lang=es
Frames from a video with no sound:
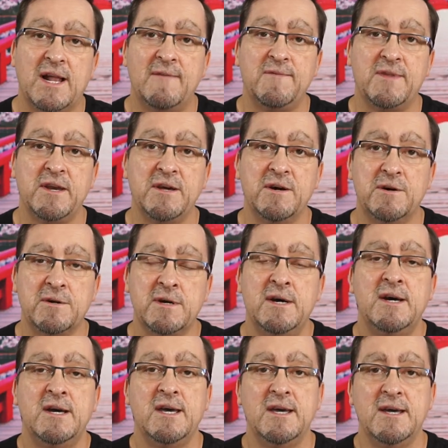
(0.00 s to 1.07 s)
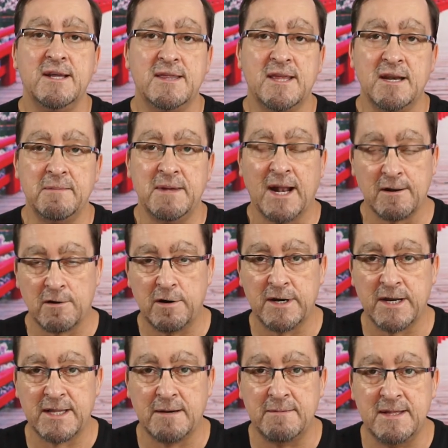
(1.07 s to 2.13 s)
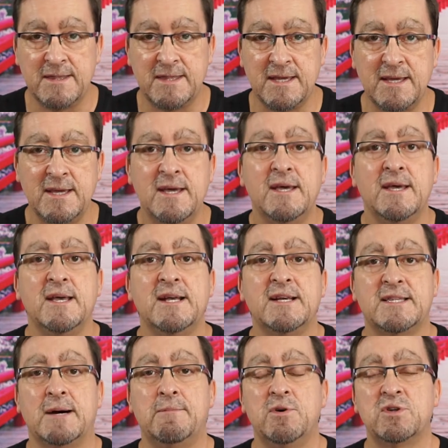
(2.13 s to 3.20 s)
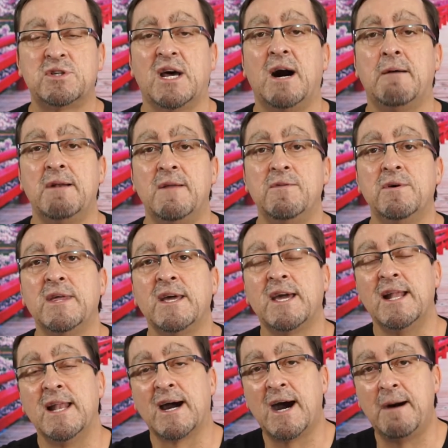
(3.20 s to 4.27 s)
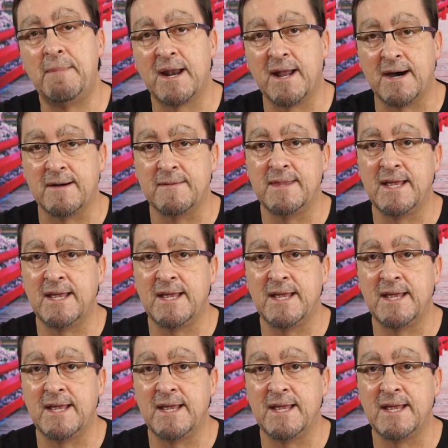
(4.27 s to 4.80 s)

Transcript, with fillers: al anterior eh, terminal. Concretamente estamos hablando de que la cámara